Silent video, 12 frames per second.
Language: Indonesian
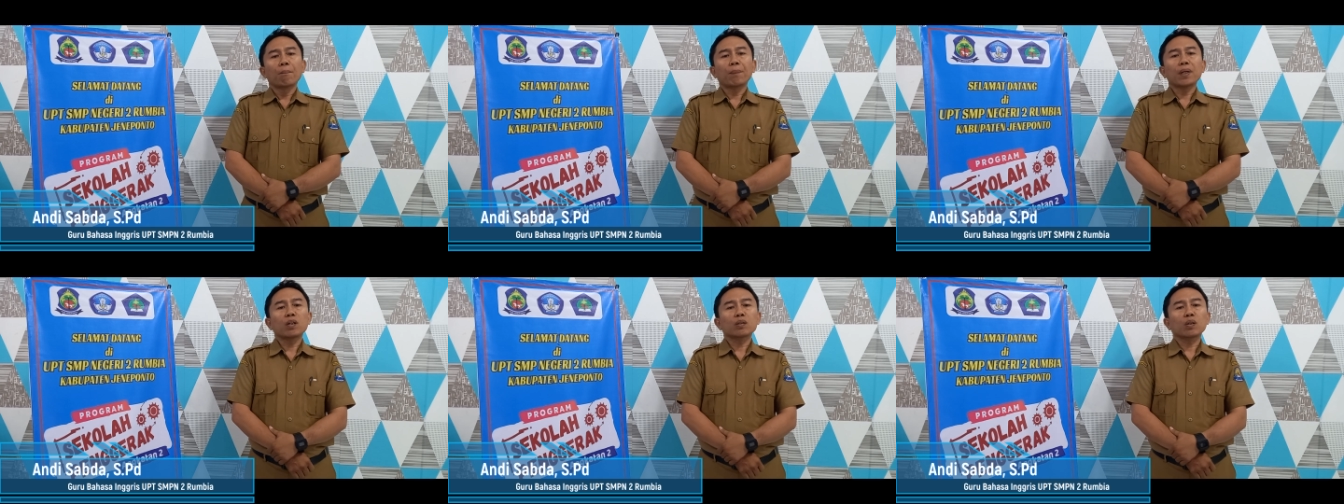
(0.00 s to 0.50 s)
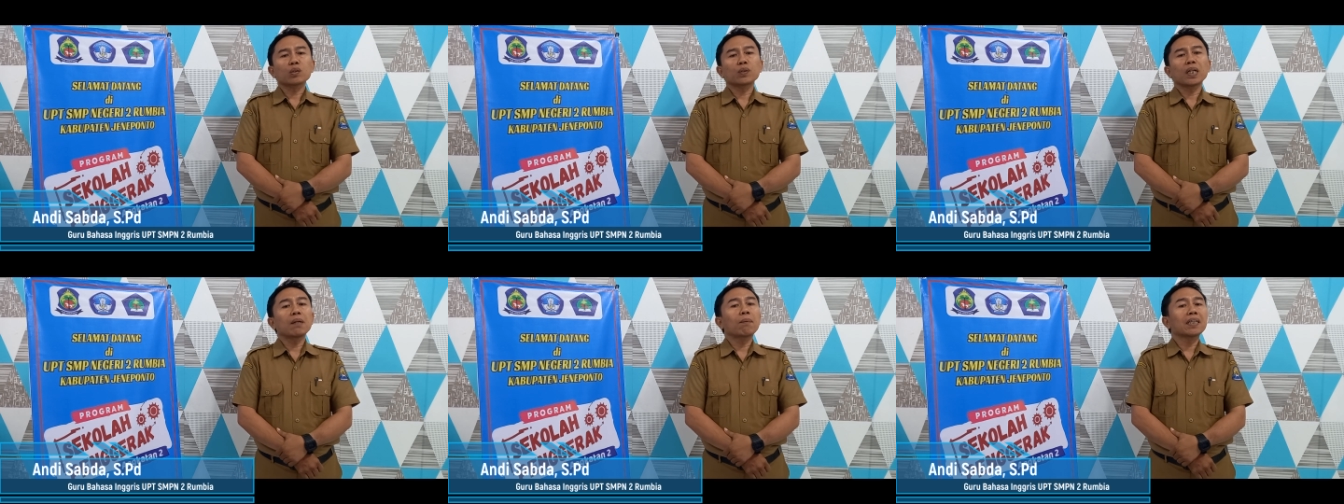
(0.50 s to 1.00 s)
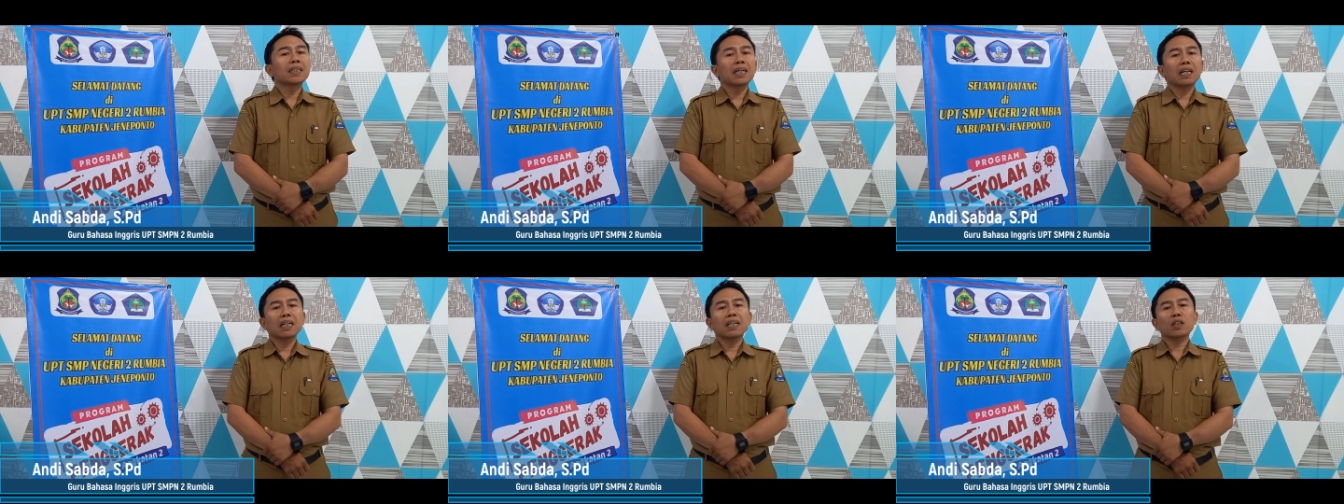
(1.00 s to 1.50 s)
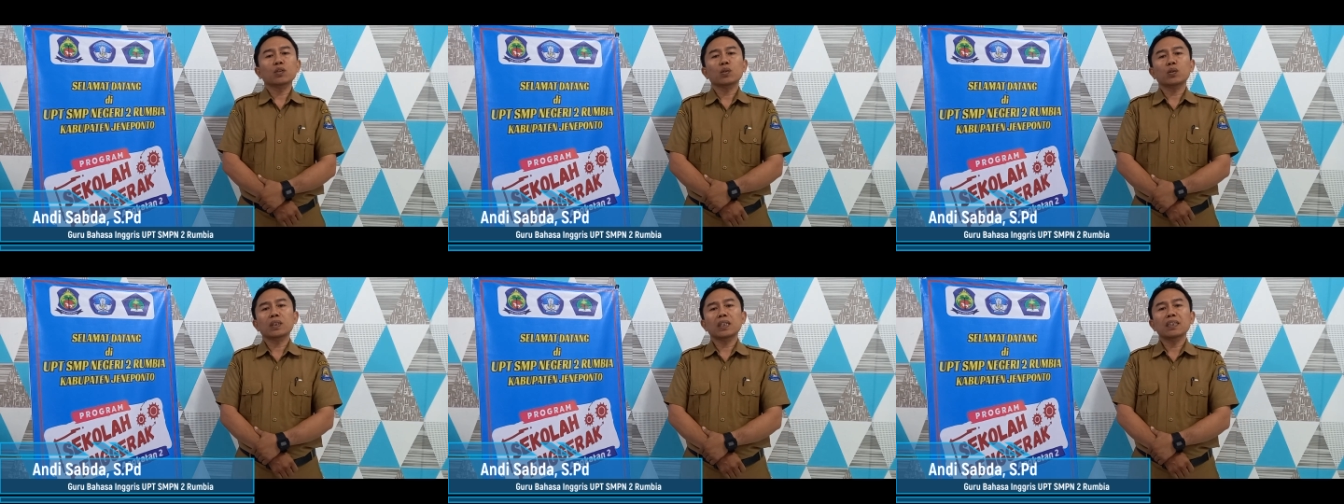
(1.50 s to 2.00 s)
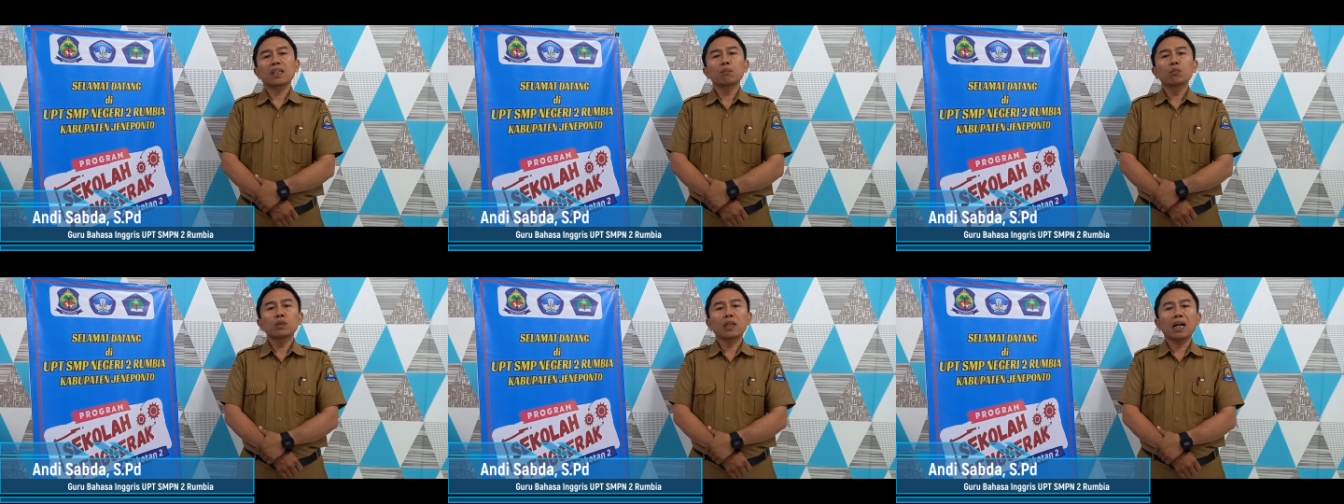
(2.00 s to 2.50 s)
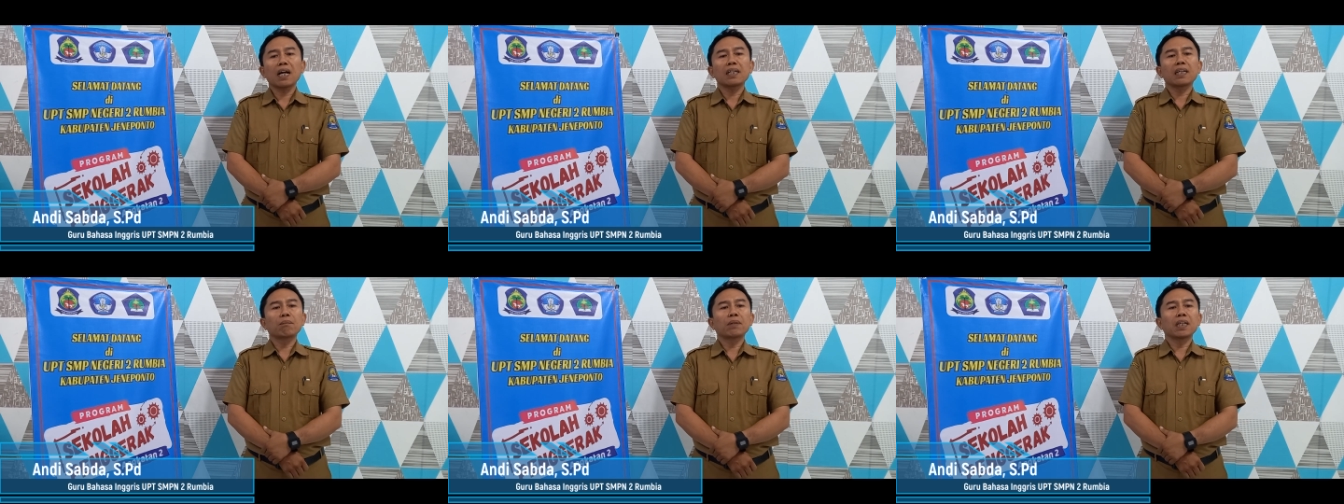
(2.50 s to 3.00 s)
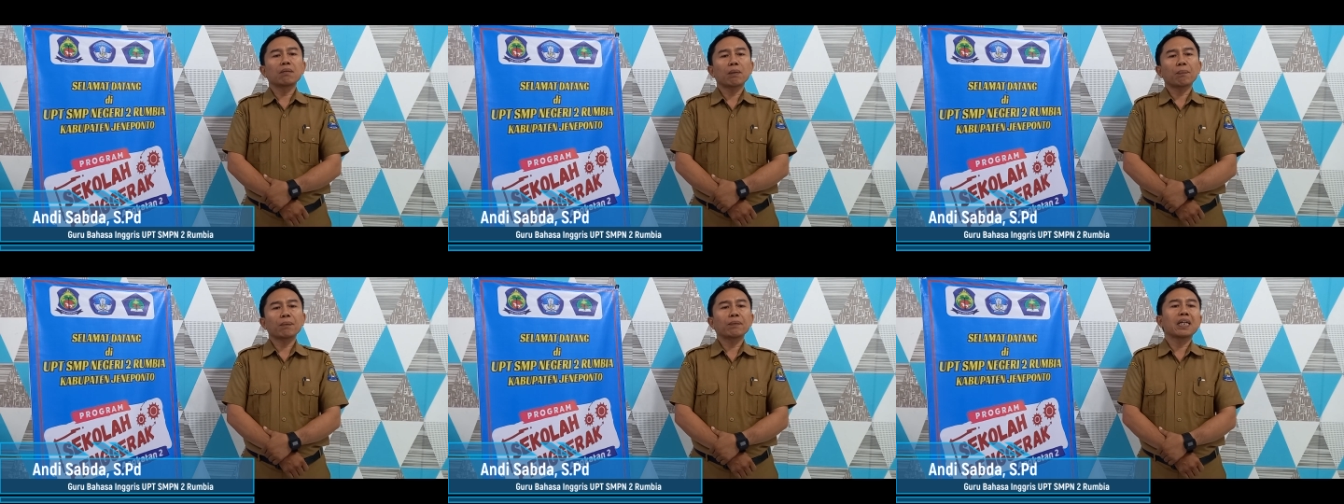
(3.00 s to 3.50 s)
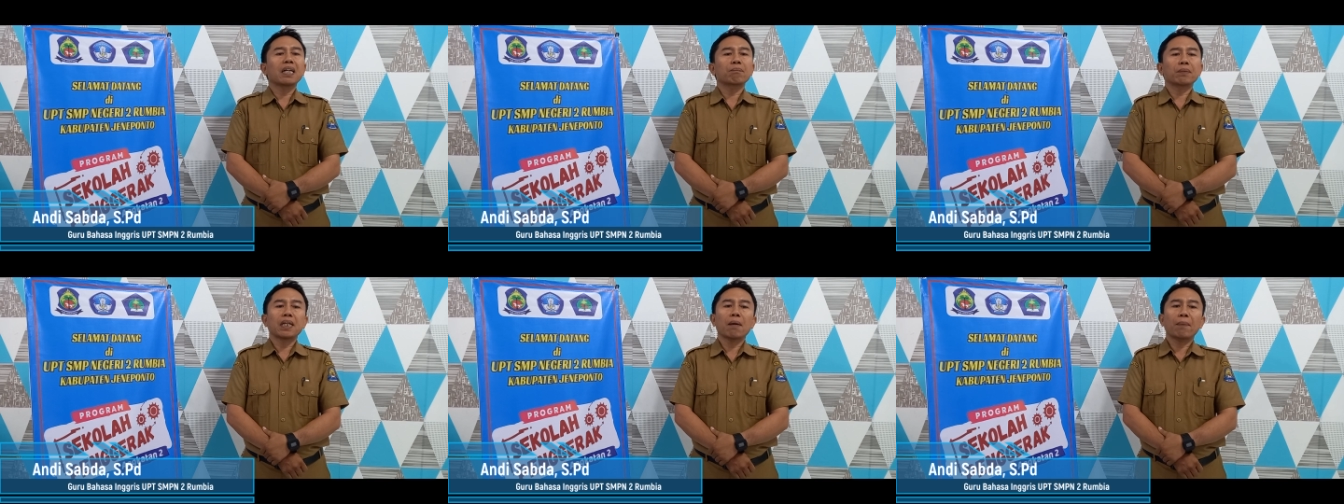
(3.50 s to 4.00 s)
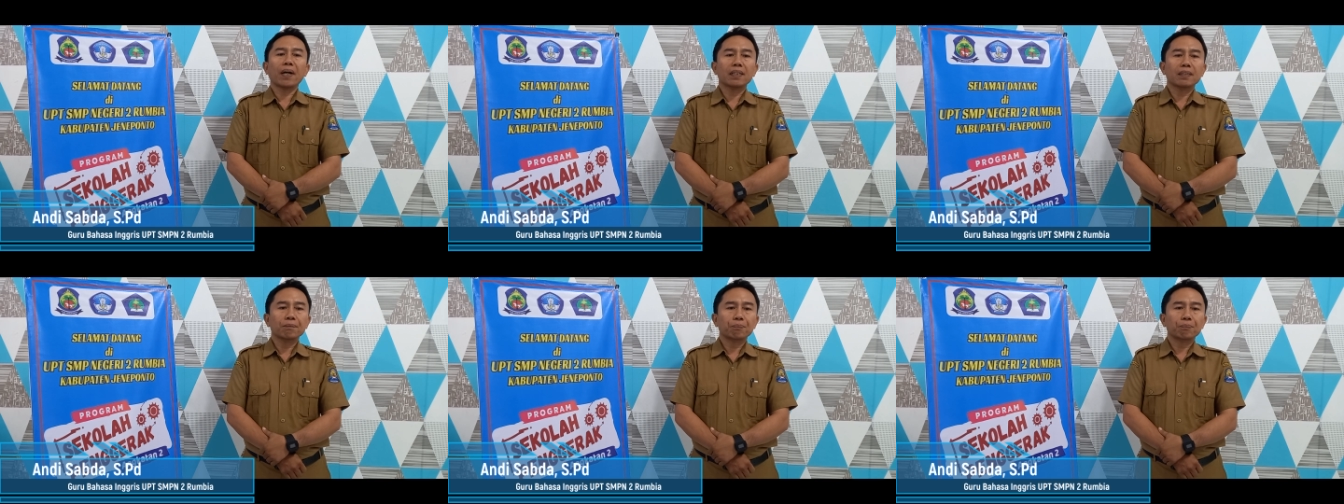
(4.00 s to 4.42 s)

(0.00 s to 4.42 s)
Pak Dr. Suhaid Bahtiar adalah sosok yang terbuka dan menerima perbedaan pendapat.